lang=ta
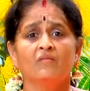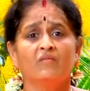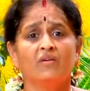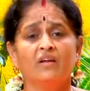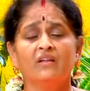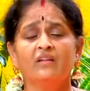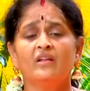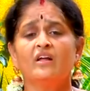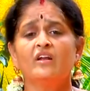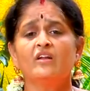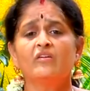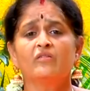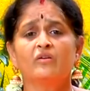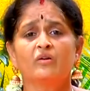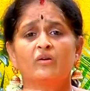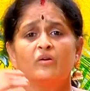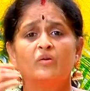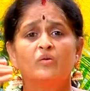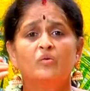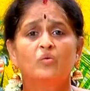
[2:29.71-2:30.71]

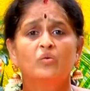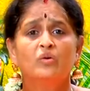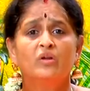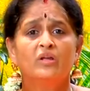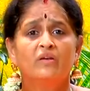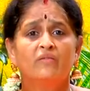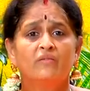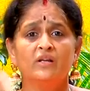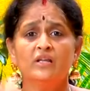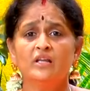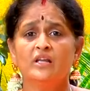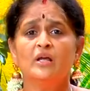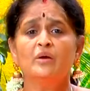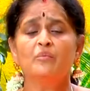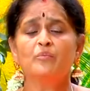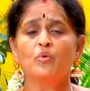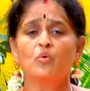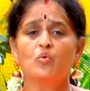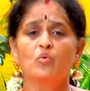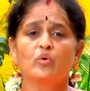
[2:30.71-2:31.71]
வயதானவர்களுக்கும் நீங்கள் வெளியிலே
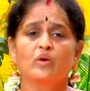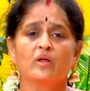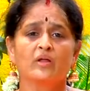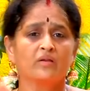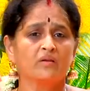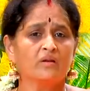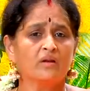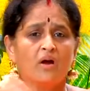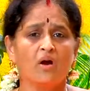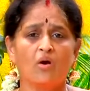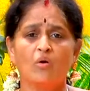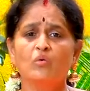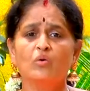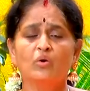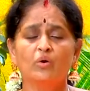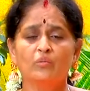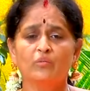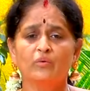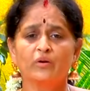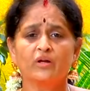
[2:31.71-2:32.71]
போகக்கூடாதுன்னு
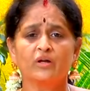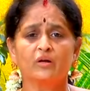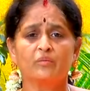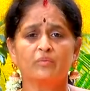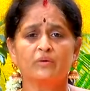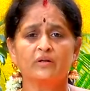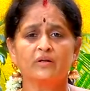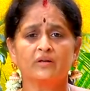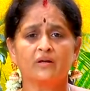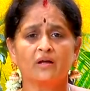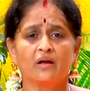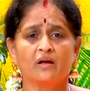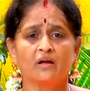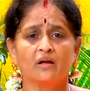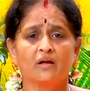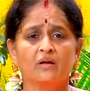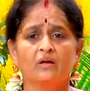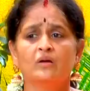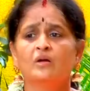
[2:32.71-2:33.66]
அவங்களும் முடக்கப்பட்டுட்டாங்க